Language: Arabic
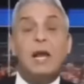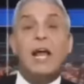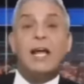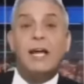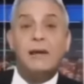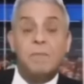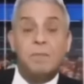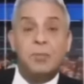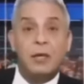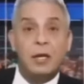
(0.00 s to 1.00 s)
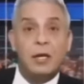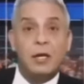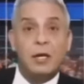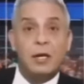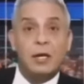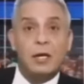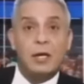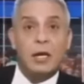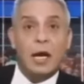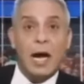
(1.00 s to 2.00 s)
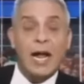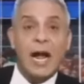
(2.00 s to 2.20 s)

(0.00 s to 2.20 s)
لكن هي